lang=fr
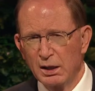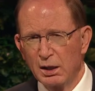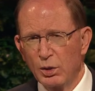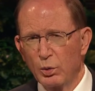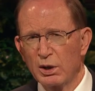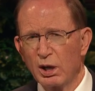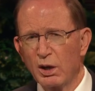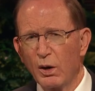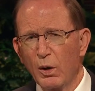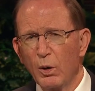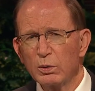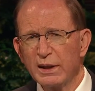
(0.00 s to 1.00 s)
nous guidera
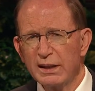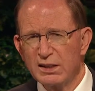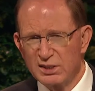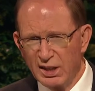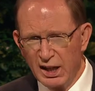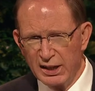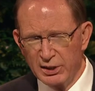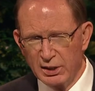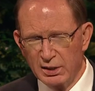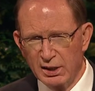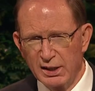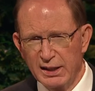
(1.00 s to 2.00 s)
dans toutes les
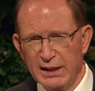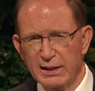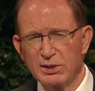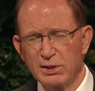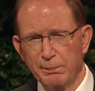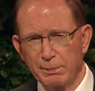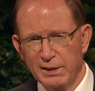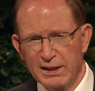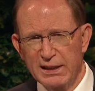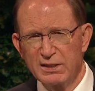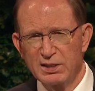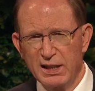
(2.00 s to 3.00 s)
difficultés.
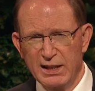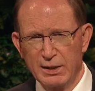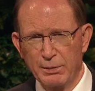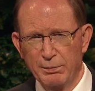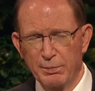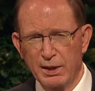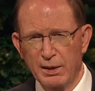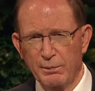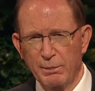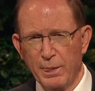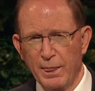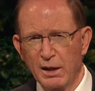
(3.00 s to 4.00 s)
Si
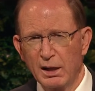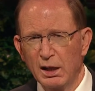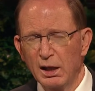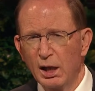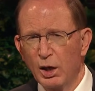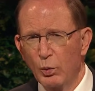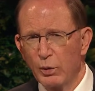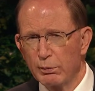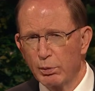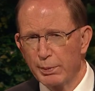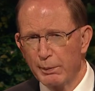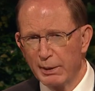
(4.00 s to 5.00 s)
notre seul
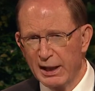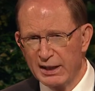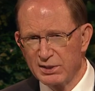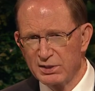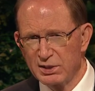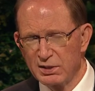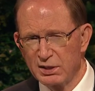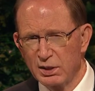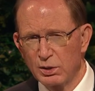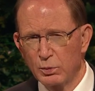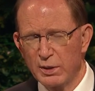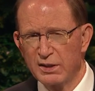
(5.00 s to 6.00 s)
désir est
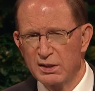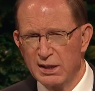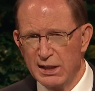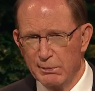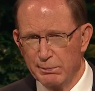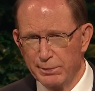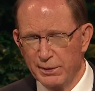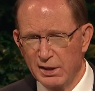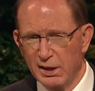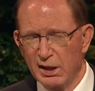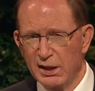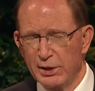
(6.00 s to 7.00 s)
de lui être agréable,
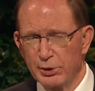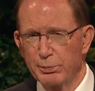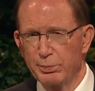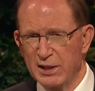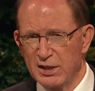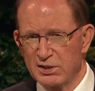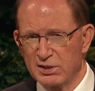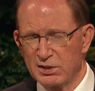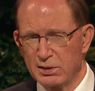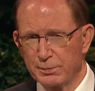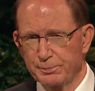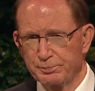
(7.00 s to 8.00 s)
nous aurons la
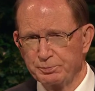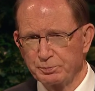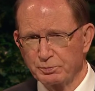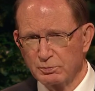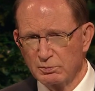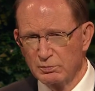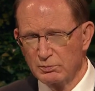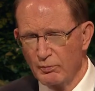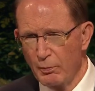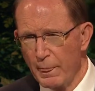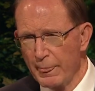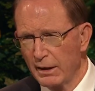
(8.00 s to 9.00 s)
bénédiction de
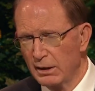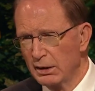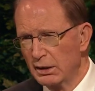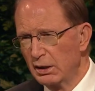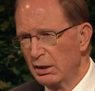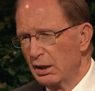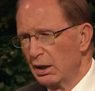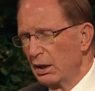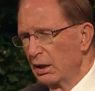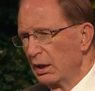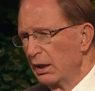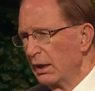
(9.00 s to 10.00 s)
ressentir une profonde
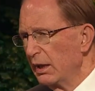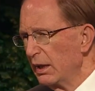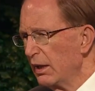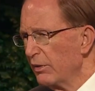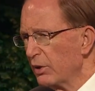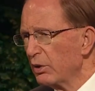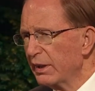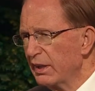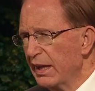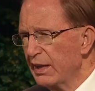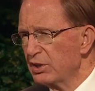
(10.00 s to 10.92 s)
paix intérieure.